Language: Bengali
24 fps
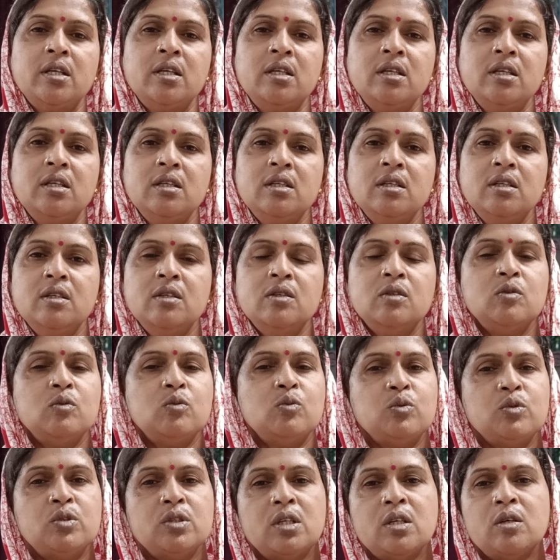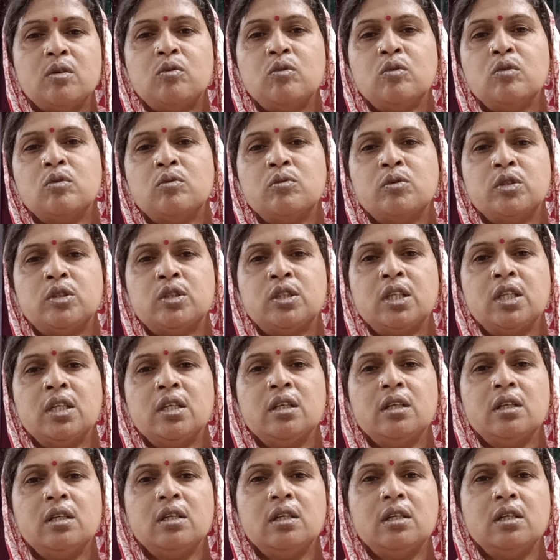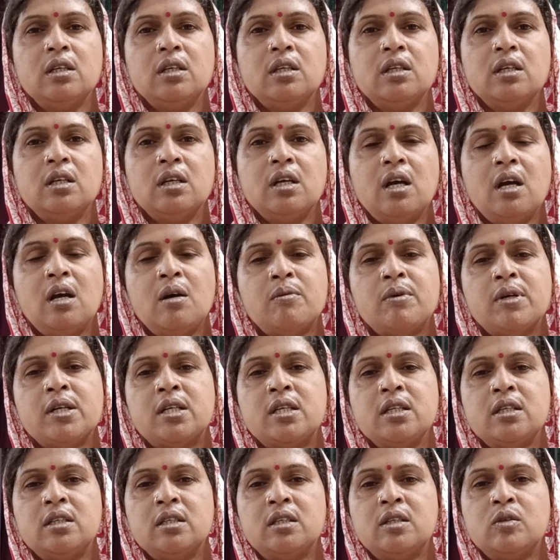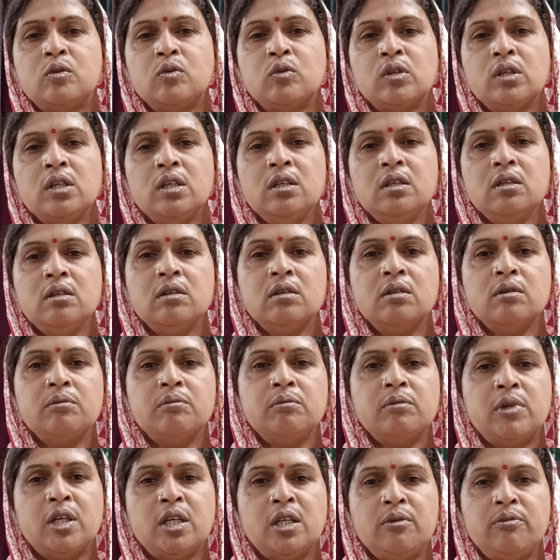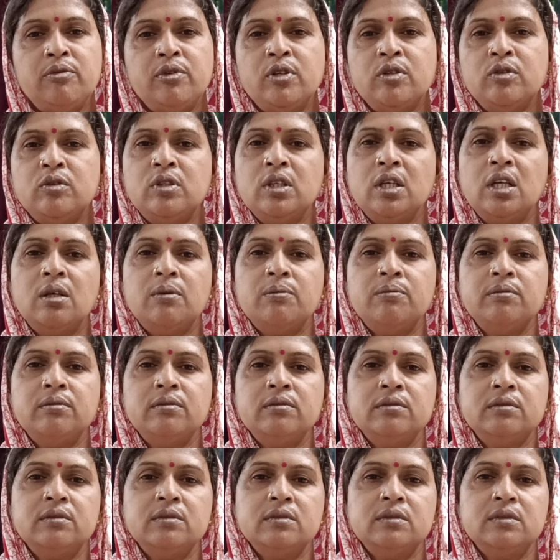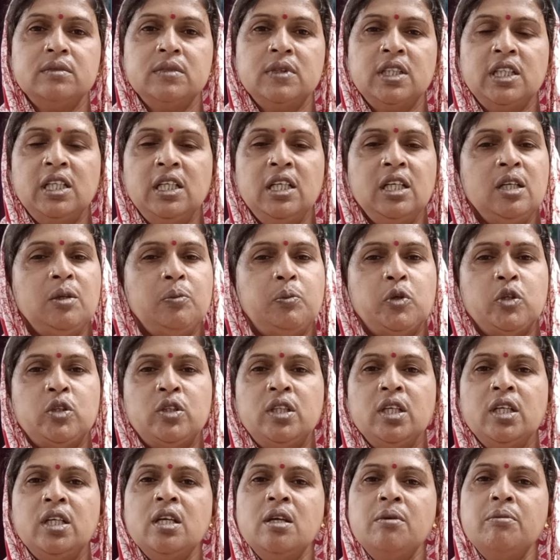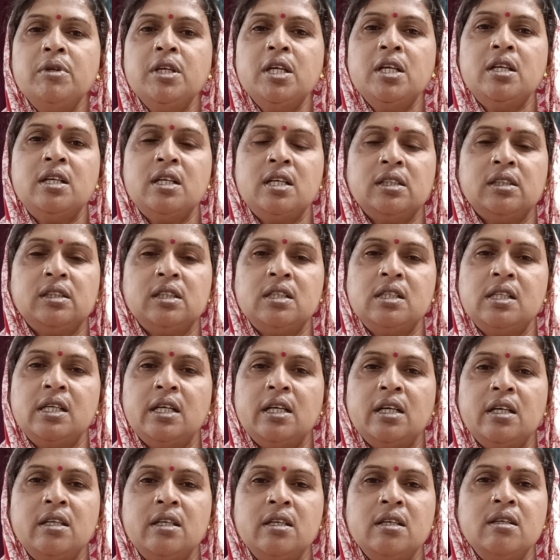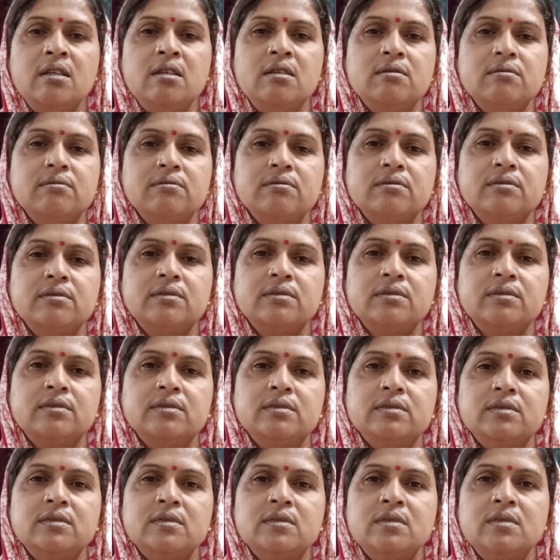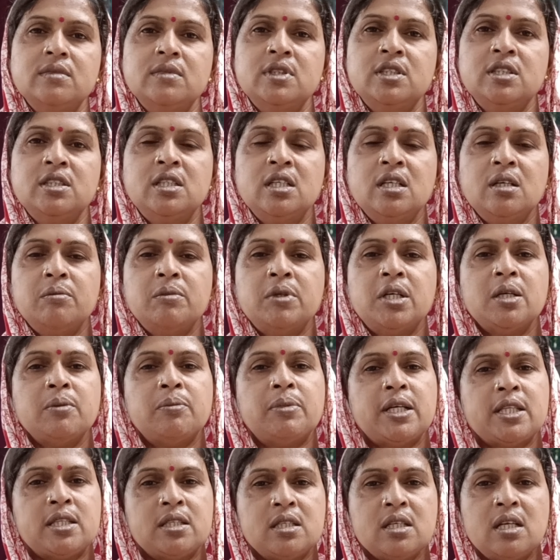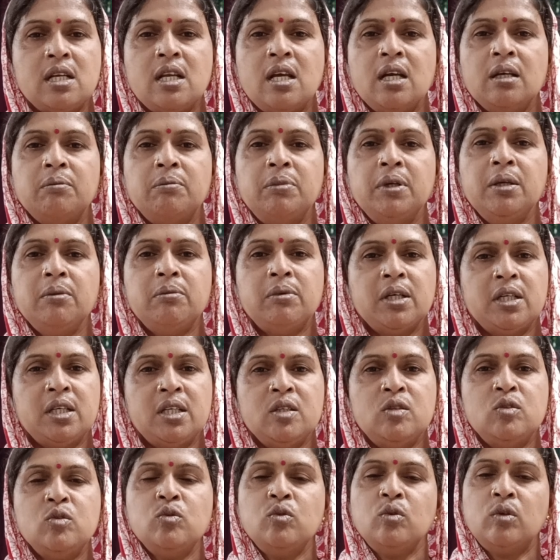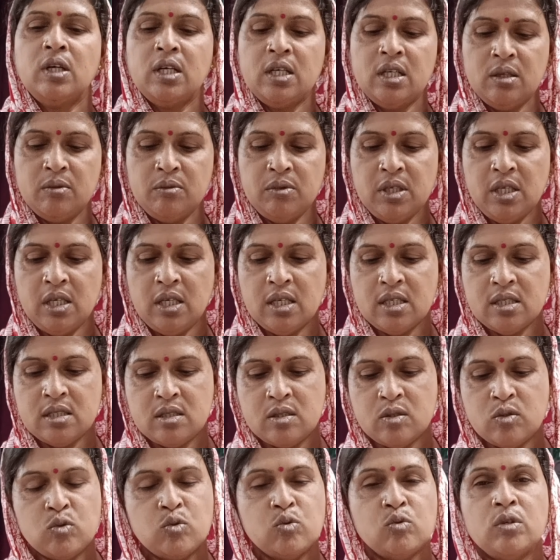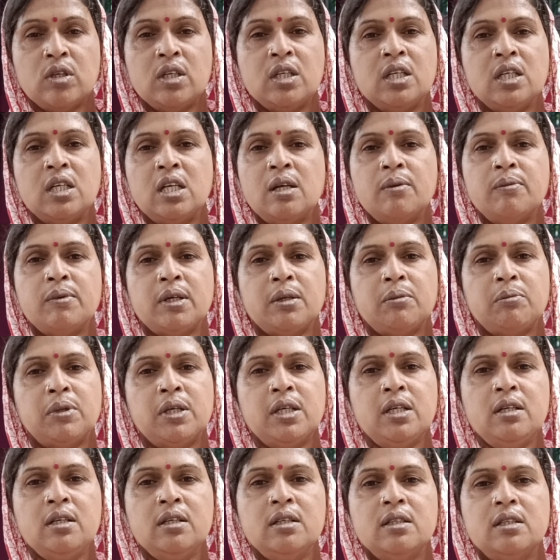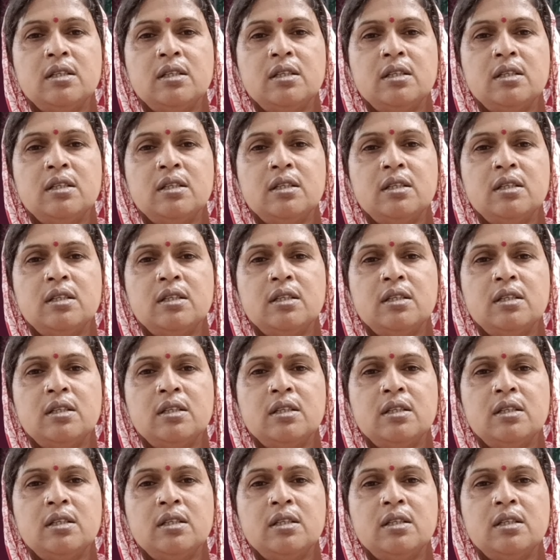নাই দুজনা কোনো মতে আবার টিকিট করে বাড়ি ফেরত এলাম এরপর থেকে আমি আর ডাক্তার দেখাই নাই যে আমার বাচ্চা লাগবে বা কিছু ওখানে আমি লাস্ট শুনে নিলাম একবার